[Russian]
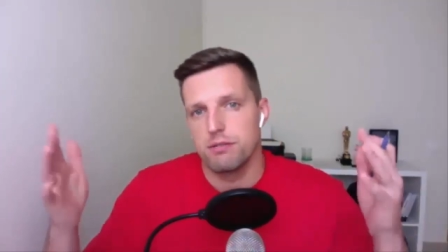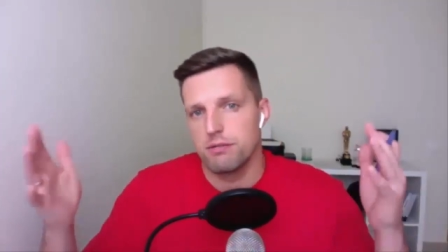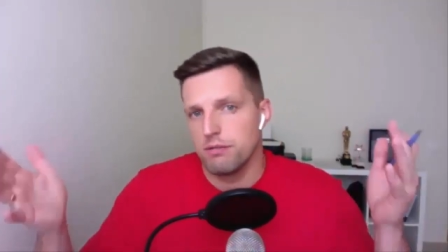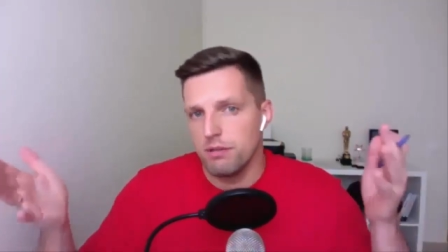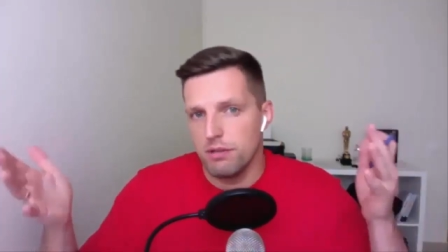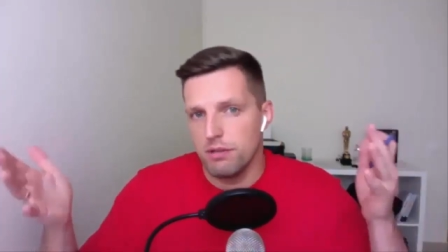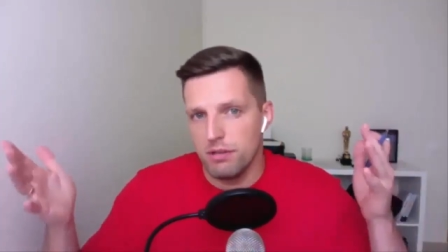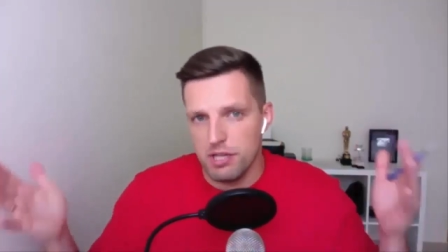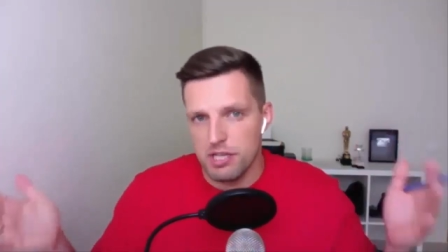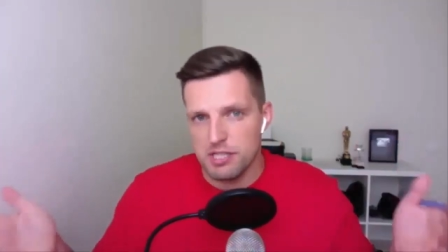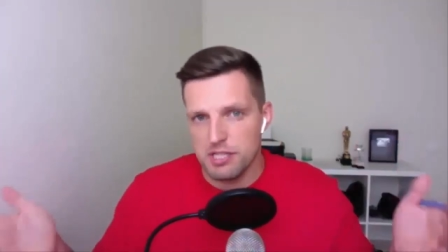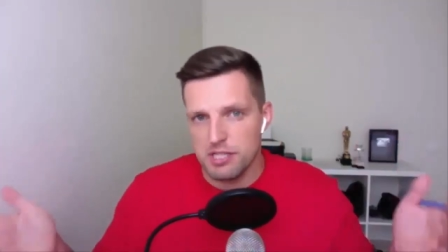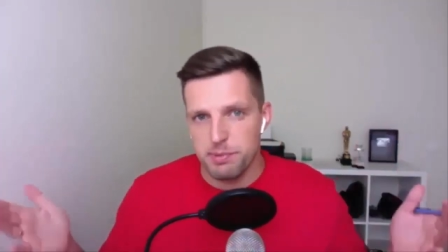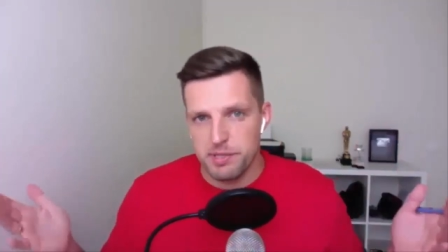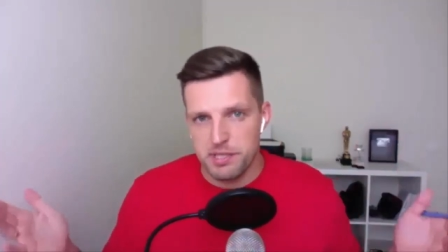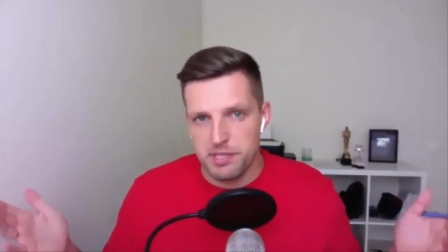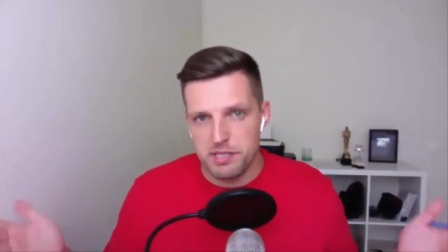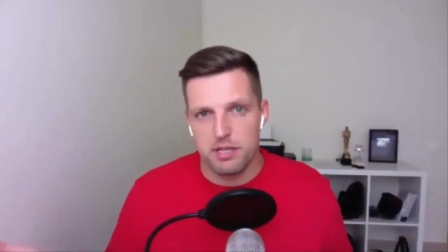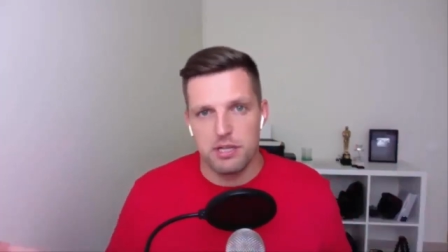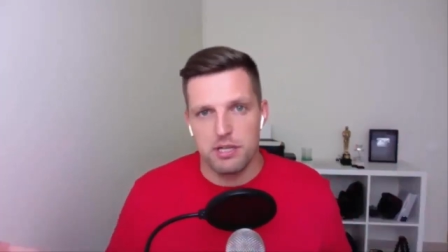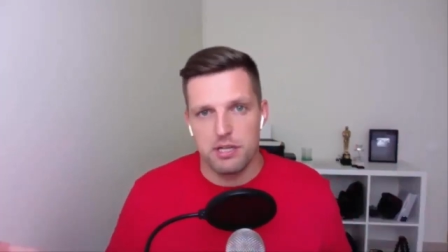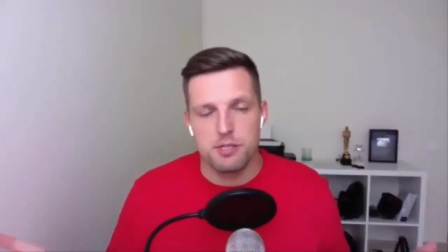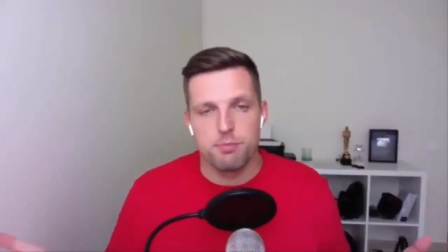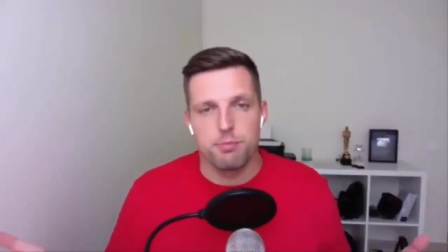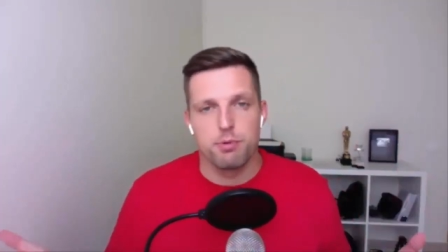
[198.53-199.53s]
Я
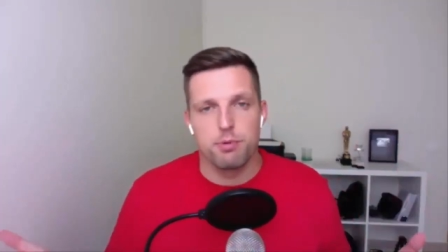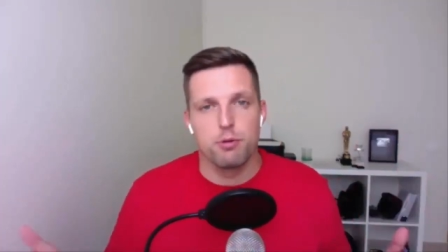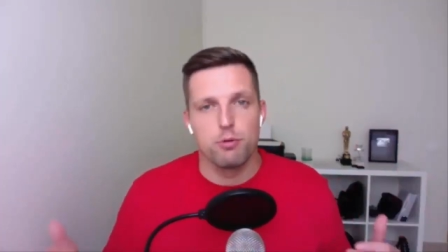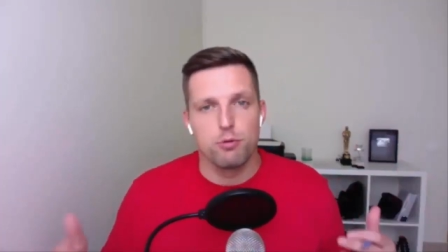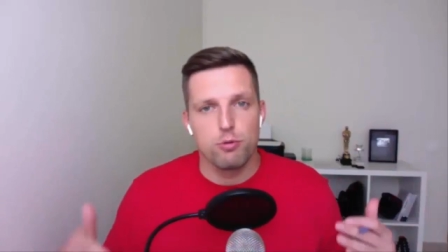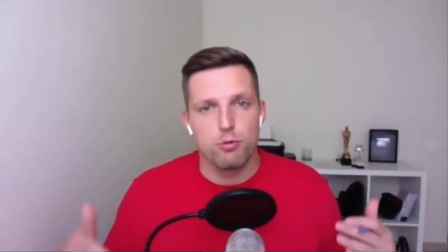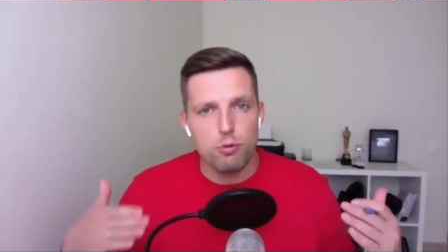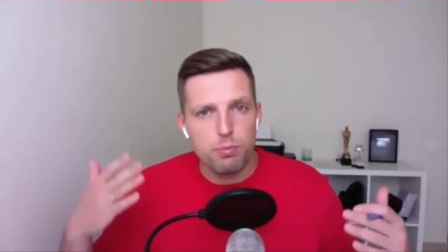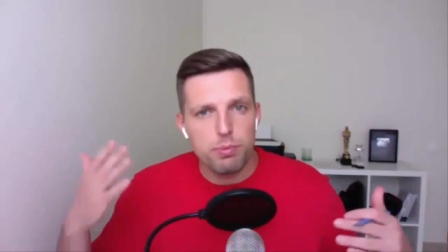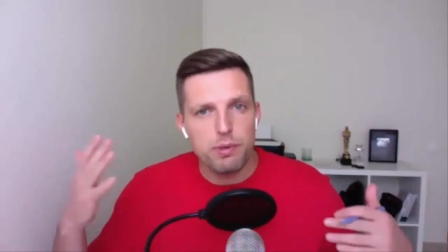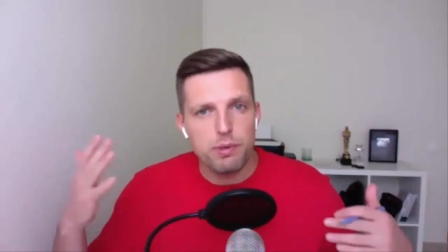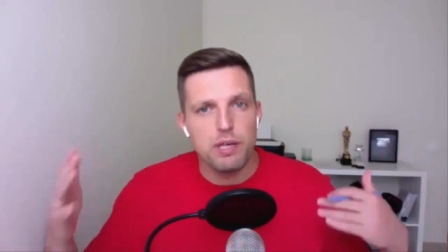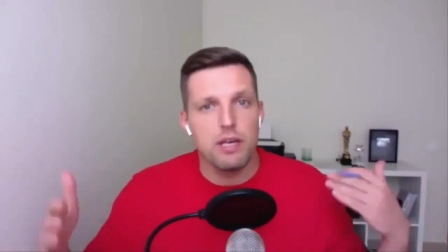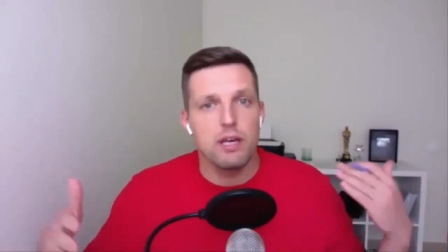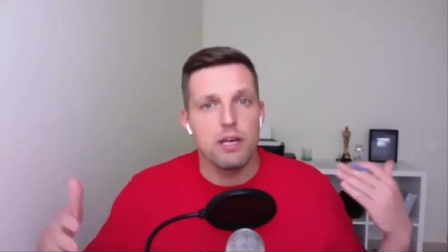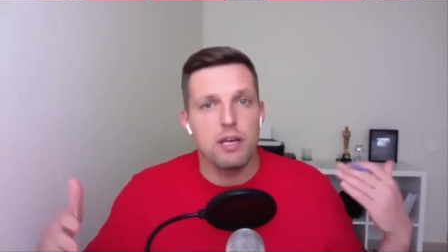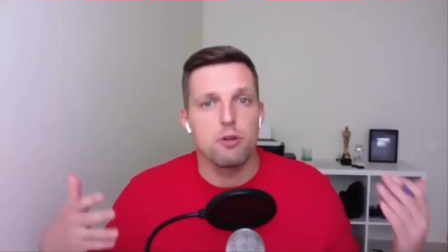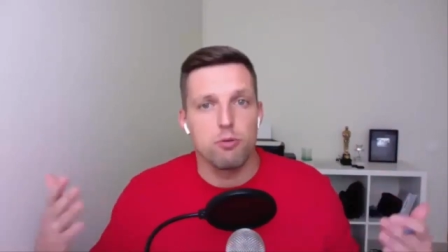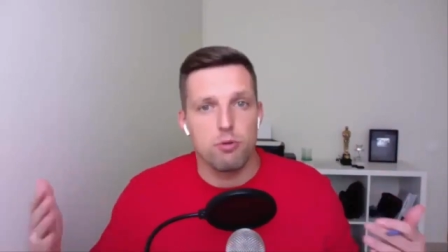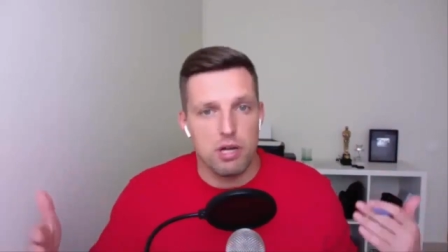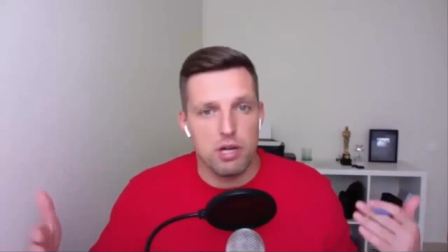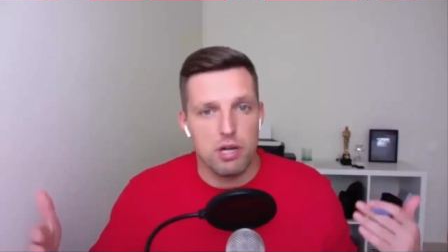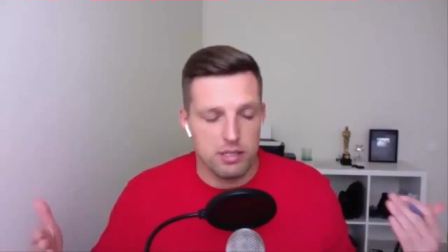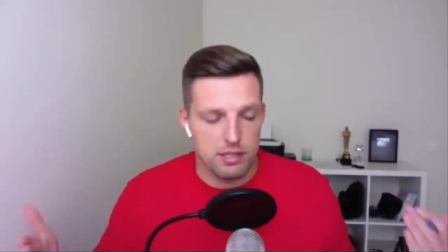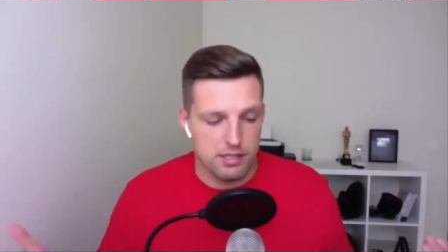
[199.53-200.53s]
специалист по YouTube, и оно
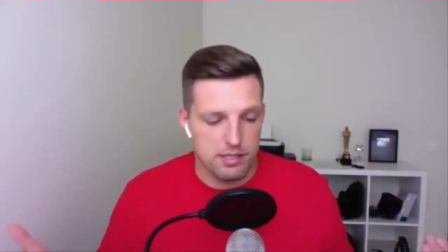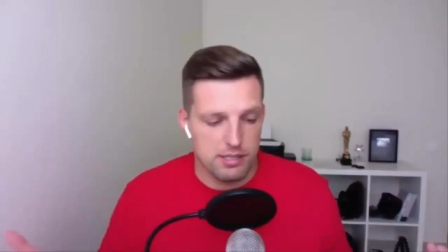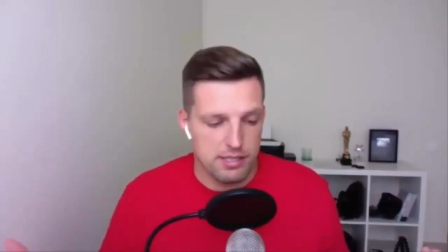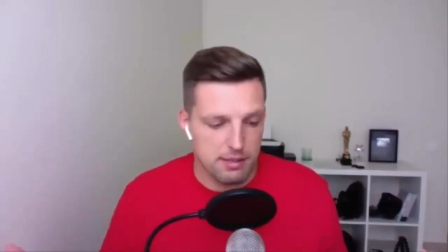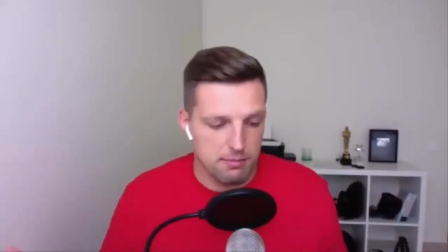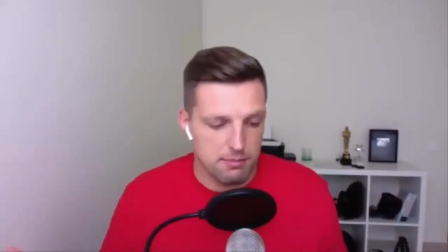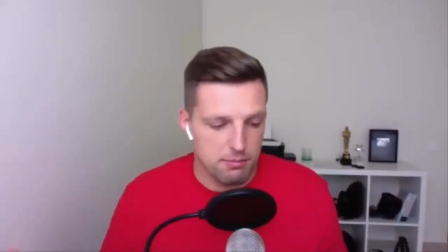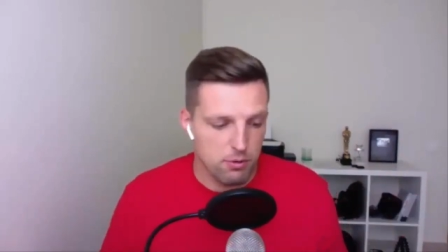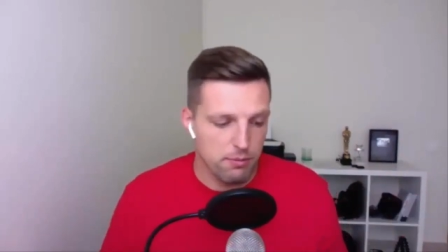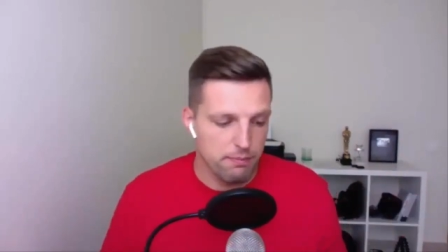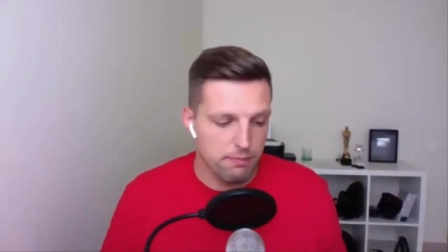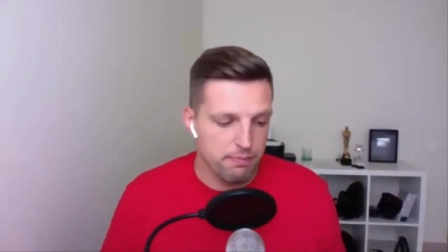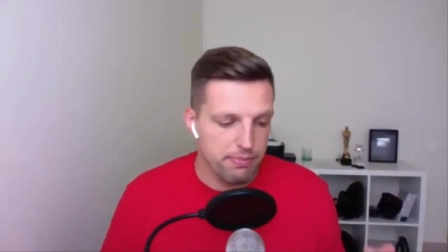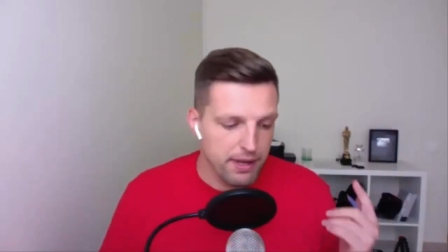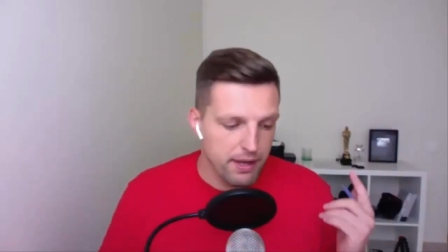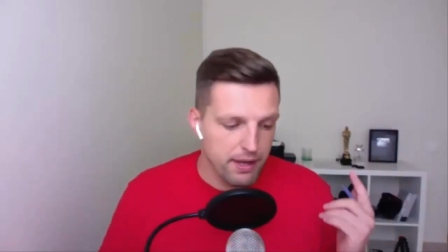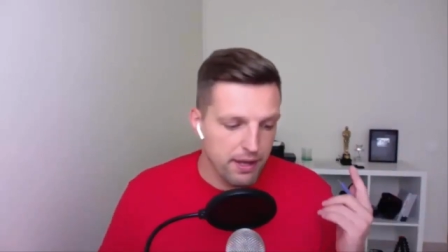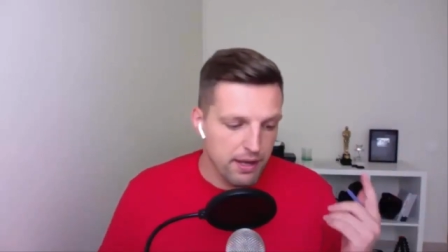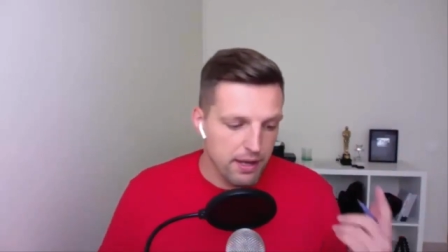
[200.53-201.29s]
как-то само.